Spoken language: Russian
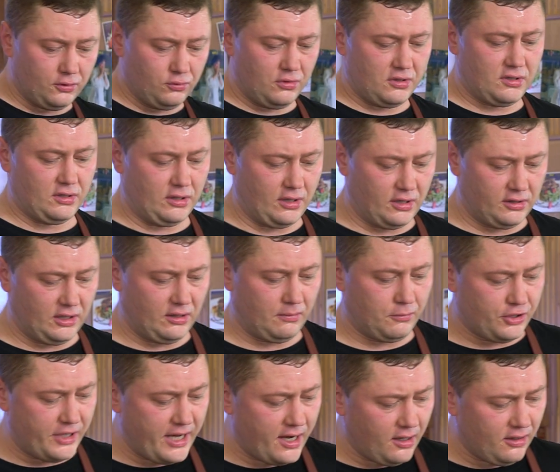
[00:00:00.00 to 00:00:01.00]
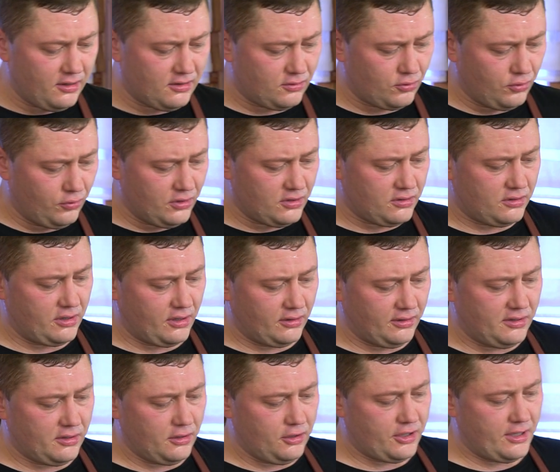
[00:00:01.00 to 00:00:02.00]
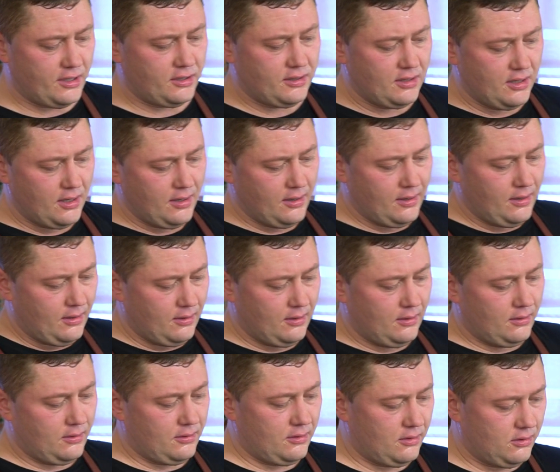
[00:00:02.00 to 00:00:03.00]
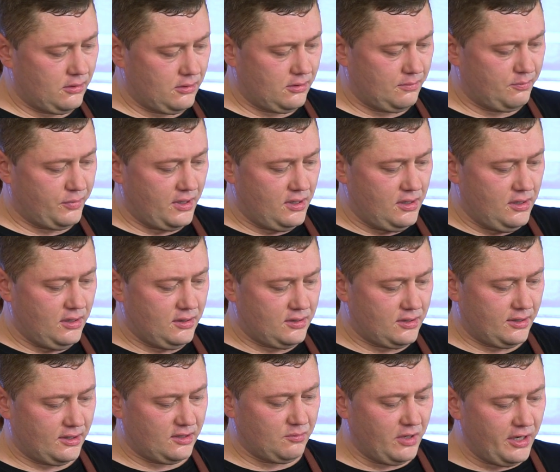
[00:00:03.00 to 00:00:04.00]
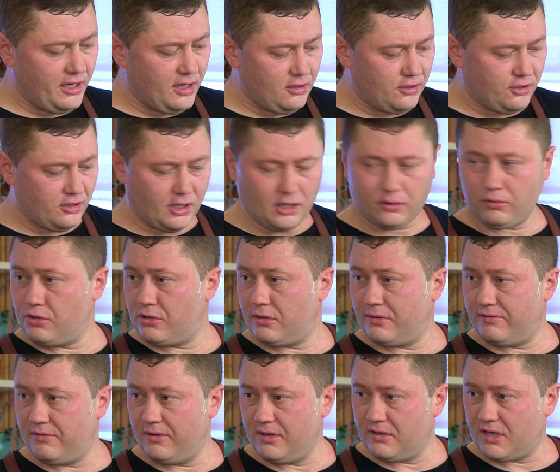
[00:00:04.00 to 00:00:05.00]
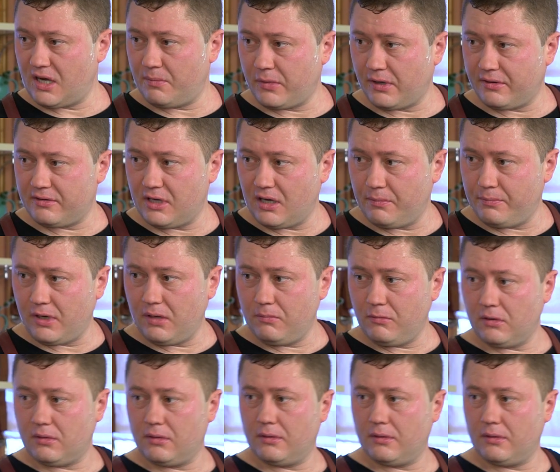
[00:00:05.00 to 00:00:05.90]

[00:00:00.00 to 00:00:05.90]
одной стороны обжарили, с другой стороны сейчас Э, под низ розмаринчик, оно сейчас весь запах себя примет.